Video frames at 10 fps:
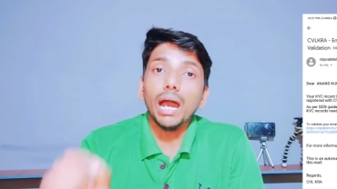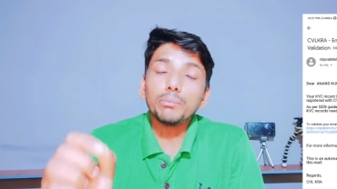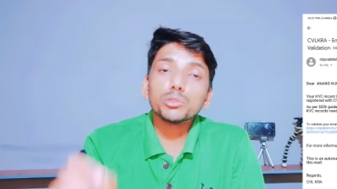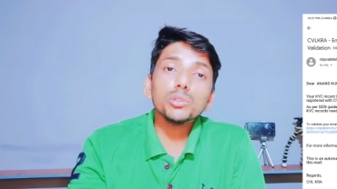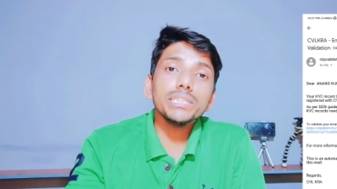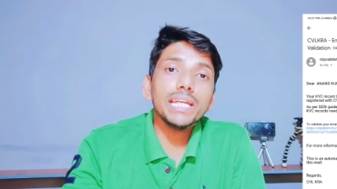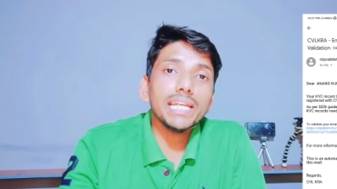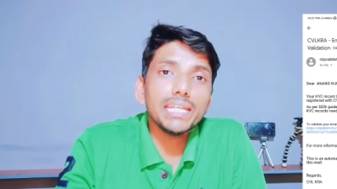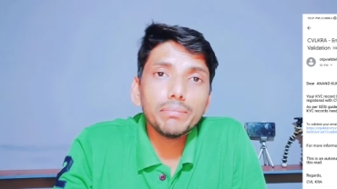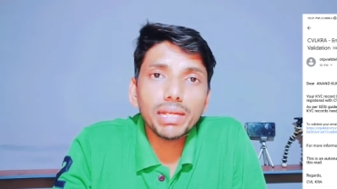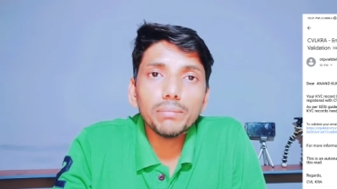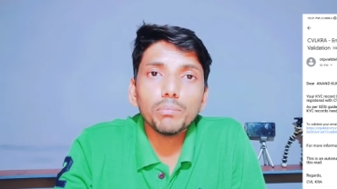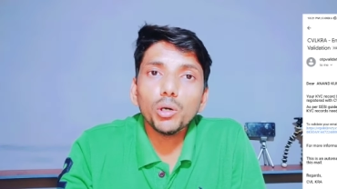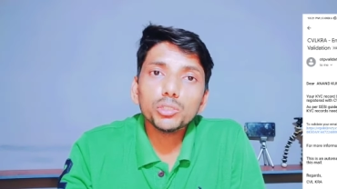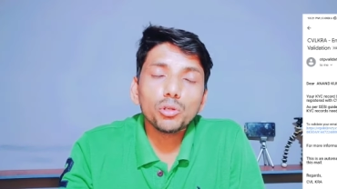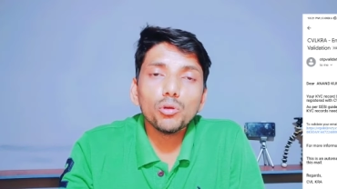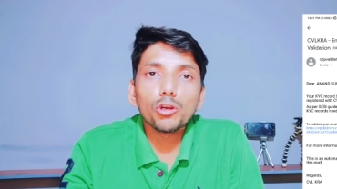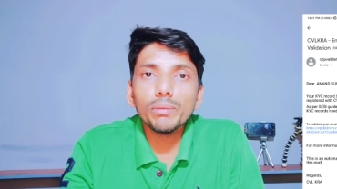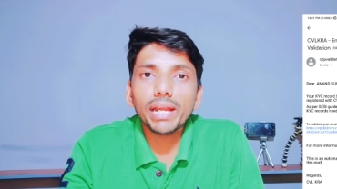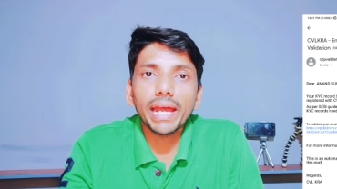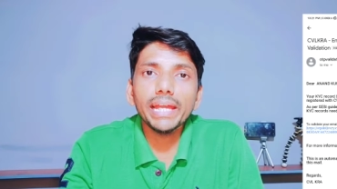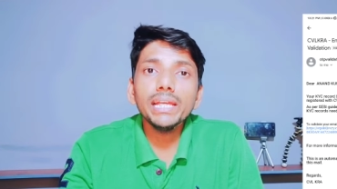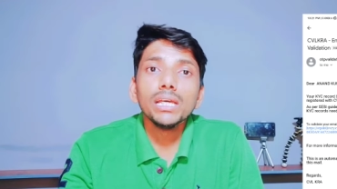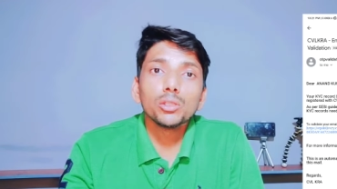अब दोस्तों ये ईमेल बहुत से लोगों को मिल रहा है